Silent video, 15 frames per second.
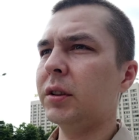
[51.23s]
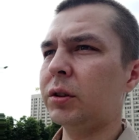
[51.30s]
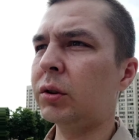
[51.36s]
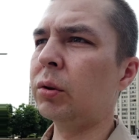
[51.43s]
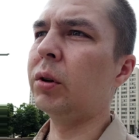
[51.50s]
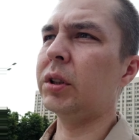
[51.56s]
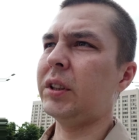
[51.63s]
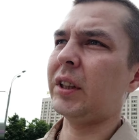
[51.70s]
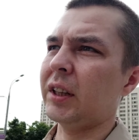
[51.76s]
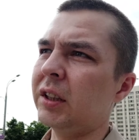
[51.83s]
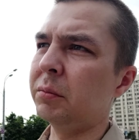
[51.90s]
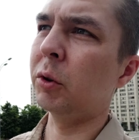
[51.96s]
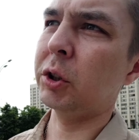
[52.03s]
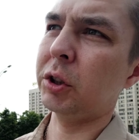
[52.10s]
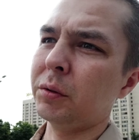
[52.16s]
С другой
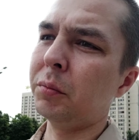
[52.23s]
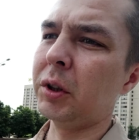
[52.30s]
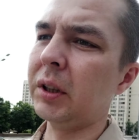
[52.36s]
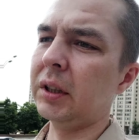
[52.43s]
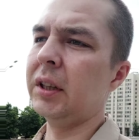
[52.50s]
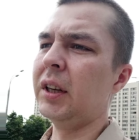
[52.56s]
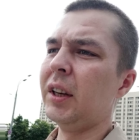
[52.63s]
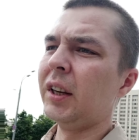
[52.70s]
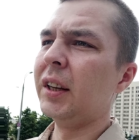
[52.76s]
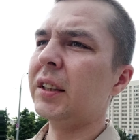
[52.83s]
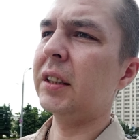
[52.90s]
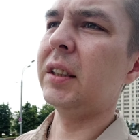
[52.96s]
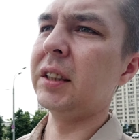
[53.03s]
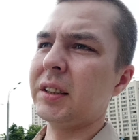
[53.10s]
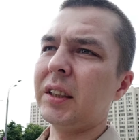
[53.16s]
стороны, можно было
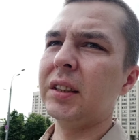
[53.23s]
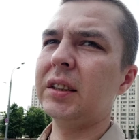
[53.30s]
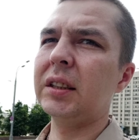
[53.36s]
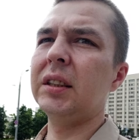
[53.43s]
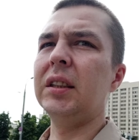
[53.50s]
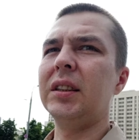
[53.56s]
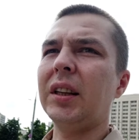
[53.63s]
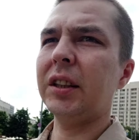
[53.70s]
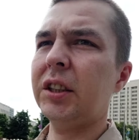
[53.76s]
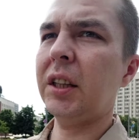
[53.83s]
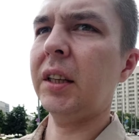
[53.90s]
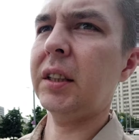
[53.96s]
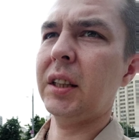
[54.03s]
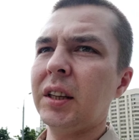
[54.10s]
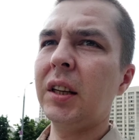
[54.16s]
с низкой цены
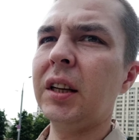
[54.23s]
начать,